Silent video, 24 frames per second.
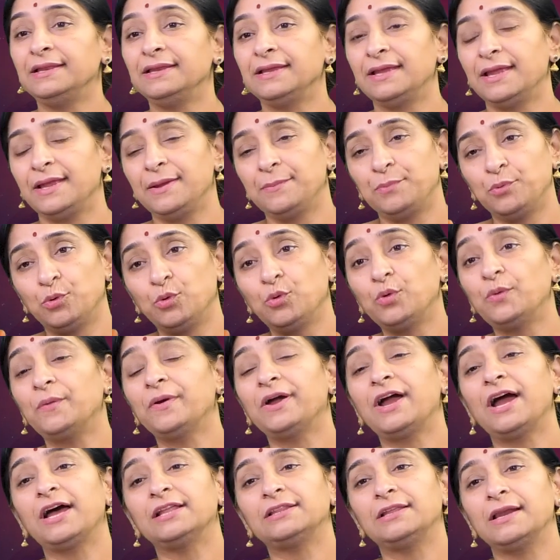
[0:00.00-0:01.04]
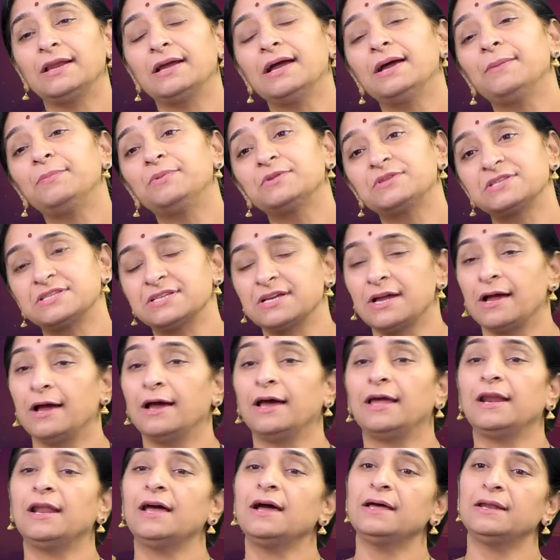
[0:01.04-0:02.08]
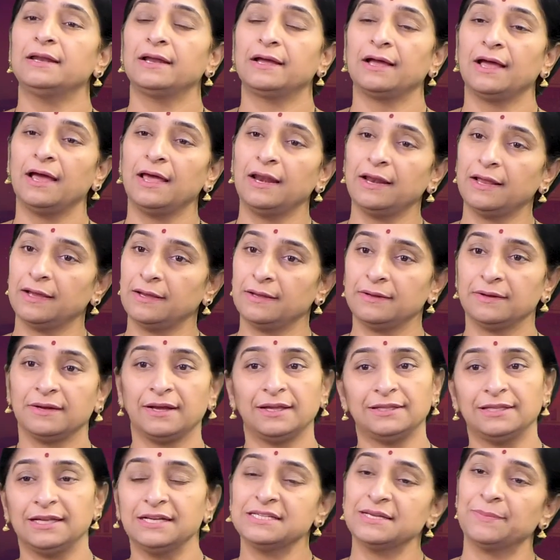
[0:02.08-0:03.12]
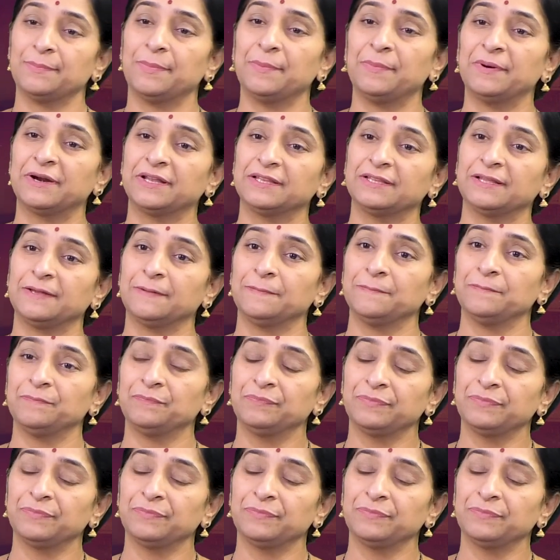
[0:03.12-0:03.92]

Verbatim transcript: దీనికి పూర్వగాథలుగా చాలా రకాల కథలు చెప్పబడతాయి